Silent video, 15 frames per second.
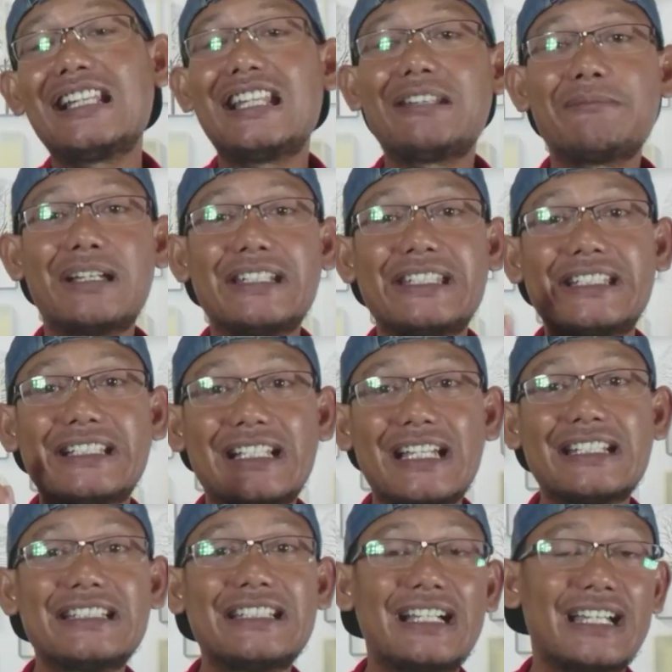kalian
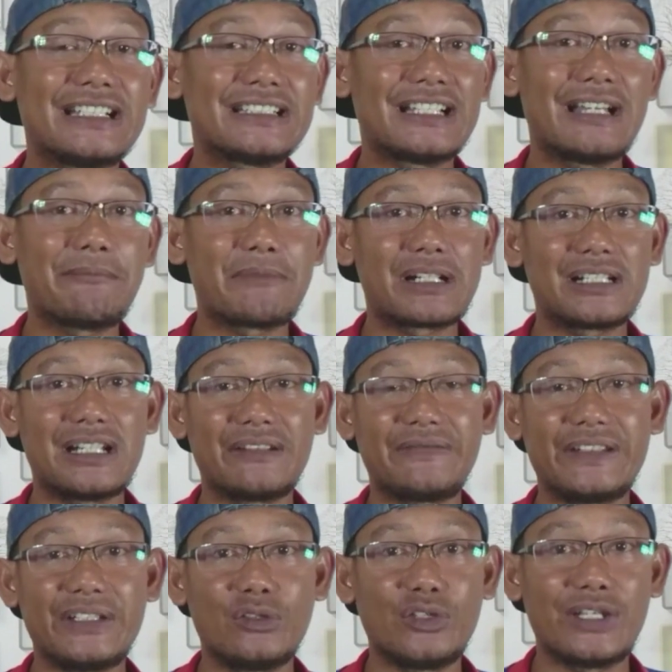bandingkan dengan gambar dan
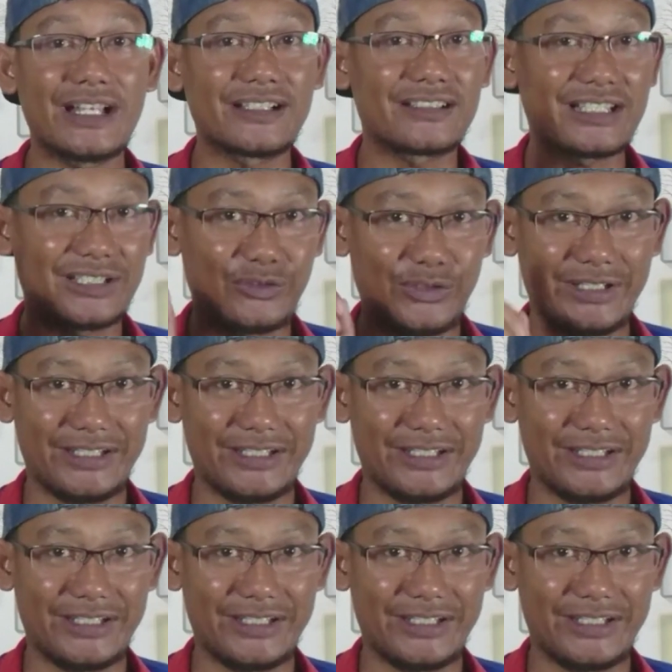video yang satu